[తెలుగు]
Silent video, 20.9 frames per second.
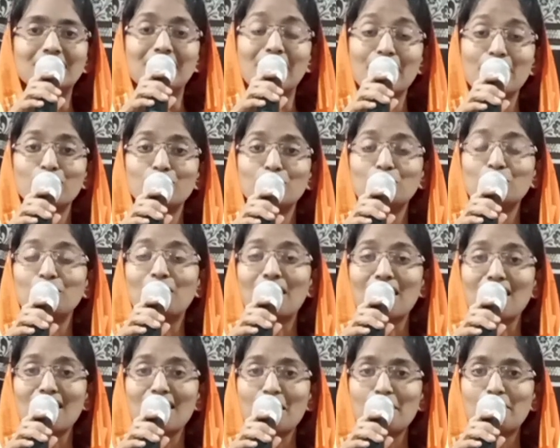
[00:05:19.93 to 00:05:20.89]
దేవుడు
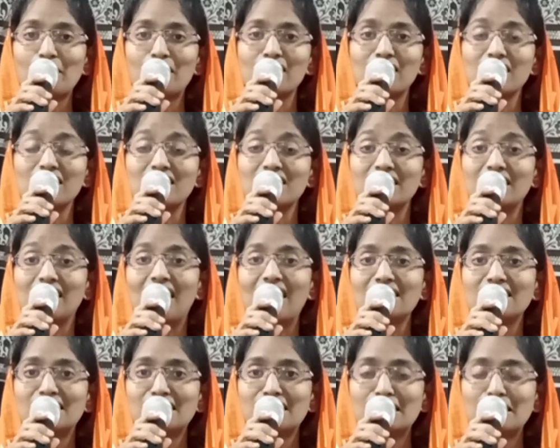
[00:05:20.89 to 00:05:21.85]
మరలా మనకి
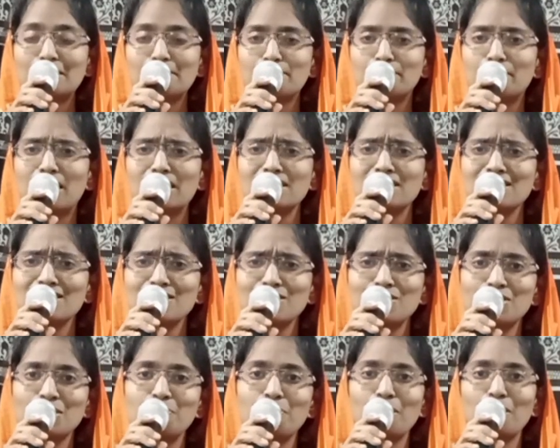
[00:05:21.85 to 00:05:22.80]
ఖ్యాతిని
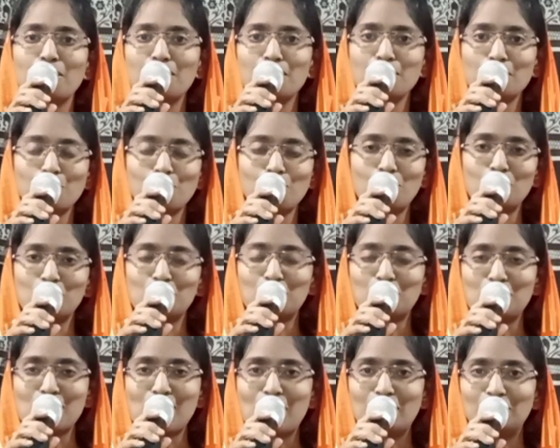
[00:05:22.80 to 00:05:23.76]
మంచి పేరుని ఇవ్వబోతూ
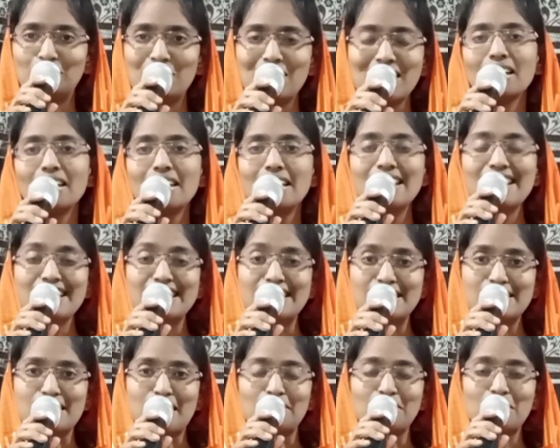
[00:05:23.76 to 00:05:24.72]
ఉన్నాడు
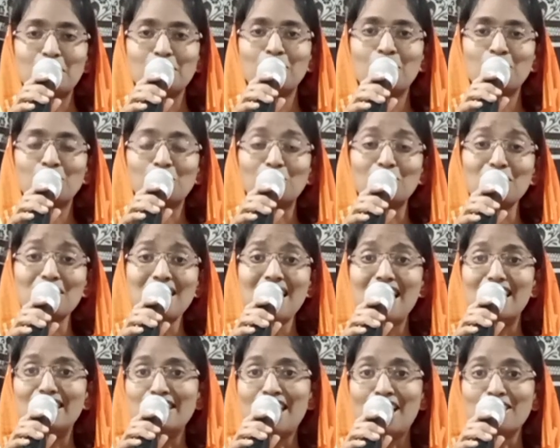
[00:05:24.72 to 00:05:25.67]
ఈ సందర్భంలో
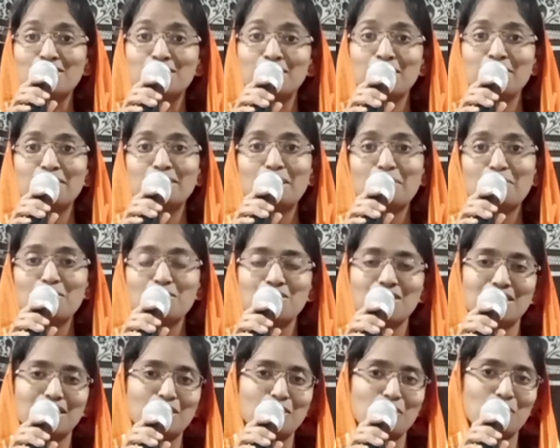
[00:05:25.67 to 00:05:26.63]
నా జీవితంలో
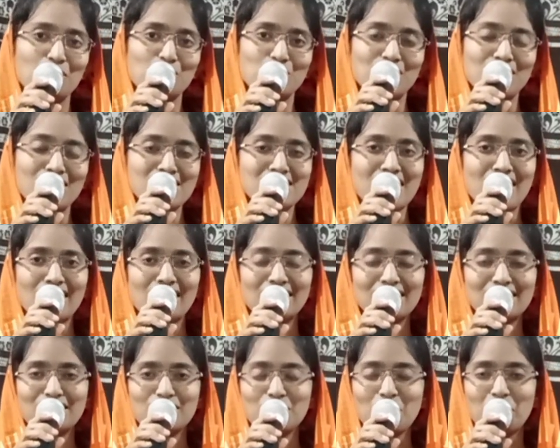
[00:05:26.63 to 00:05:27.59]
జరిగిన ఒక చిన్న
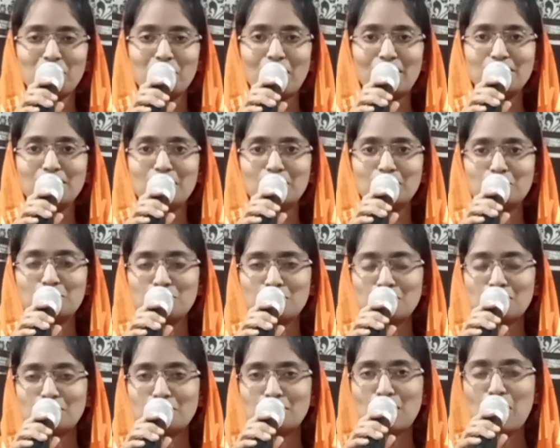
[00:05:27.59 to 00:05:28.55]
సంఘటన చెప్పాలి
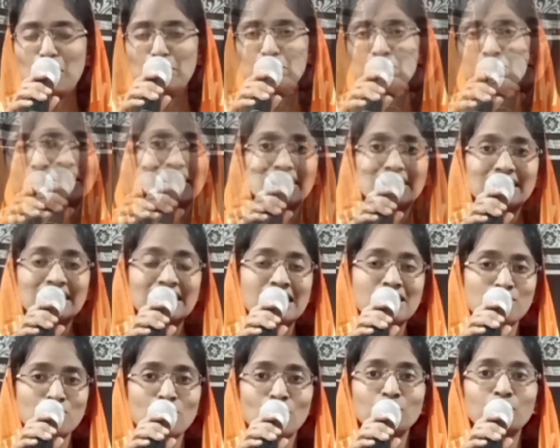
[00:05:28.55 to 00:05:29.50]
అనుకుంటూ ఉన్నాను నేను టెన్త్
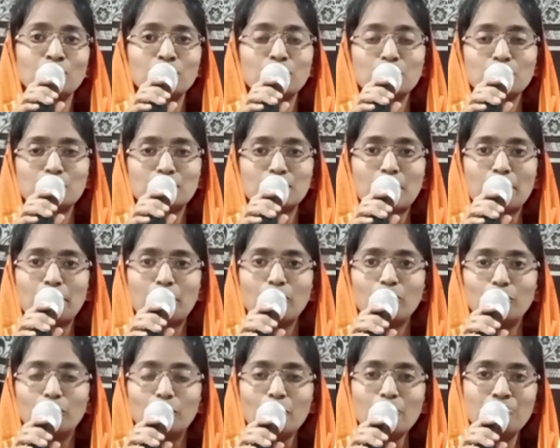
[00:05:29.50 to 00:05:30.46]
క్లాస్ చదువుతూ
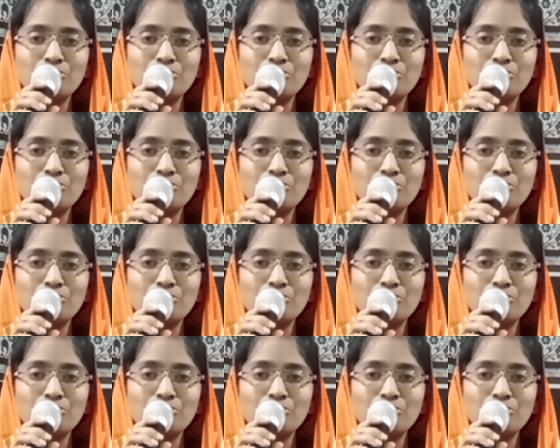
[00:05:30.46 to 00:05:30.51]
ఉన్నప్పుడు